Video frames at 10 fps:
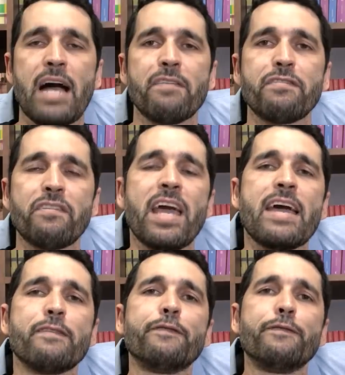A
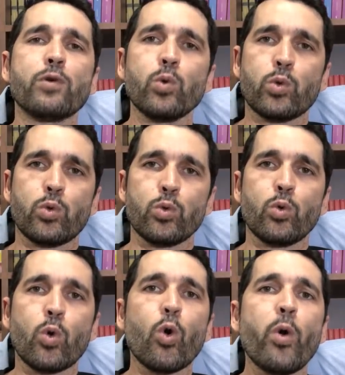fé é fruto
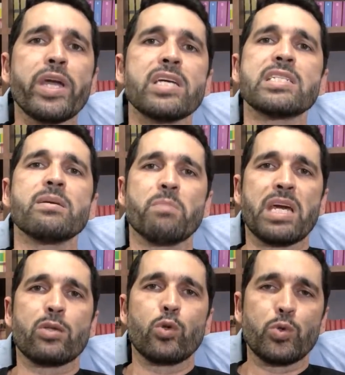do
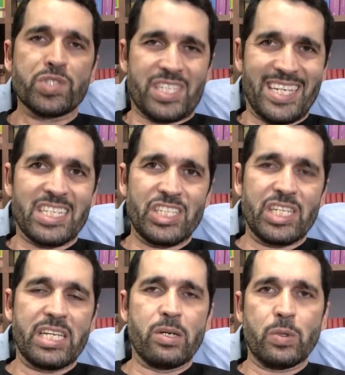conhecimento do ser de
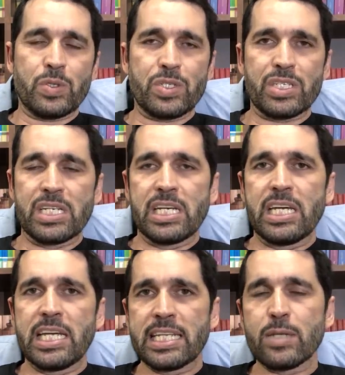Deus
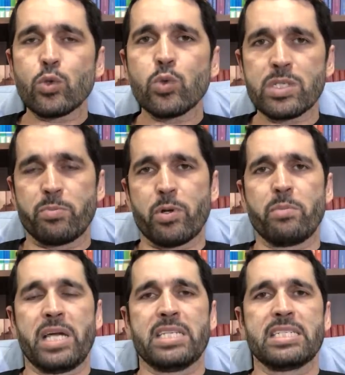e das suas
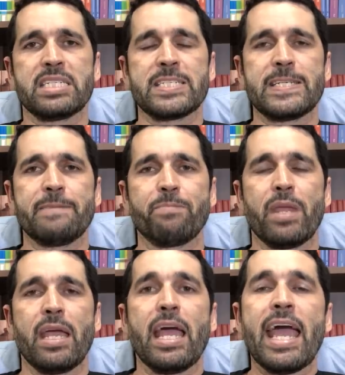promessas.
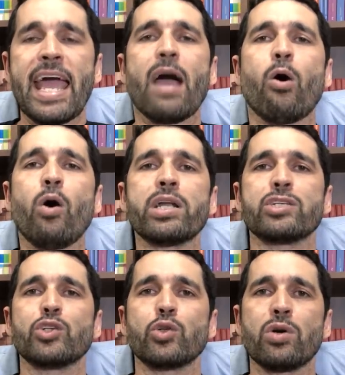É a hora
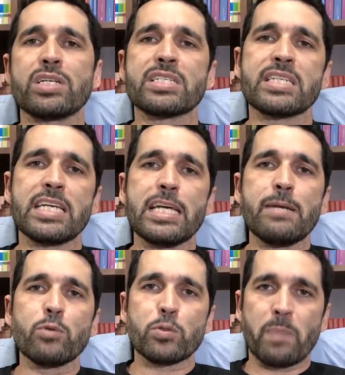de nós
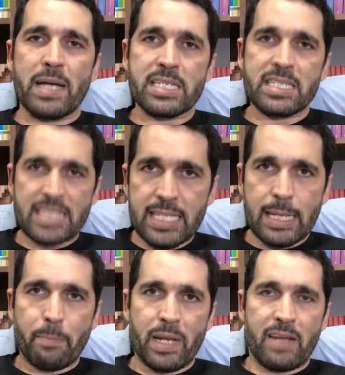irmos para a
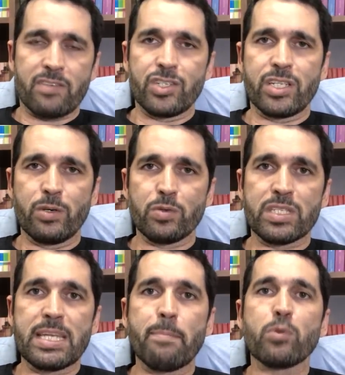santa palavra de Deus,
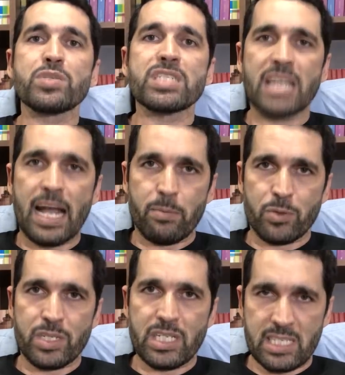
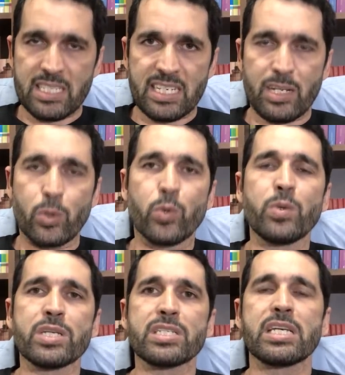debruçarmos nas
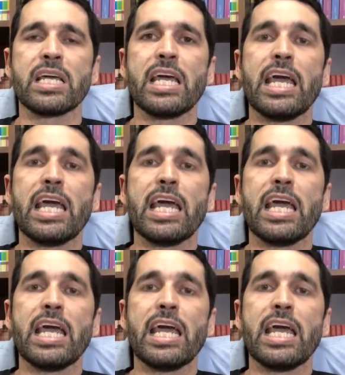escrituras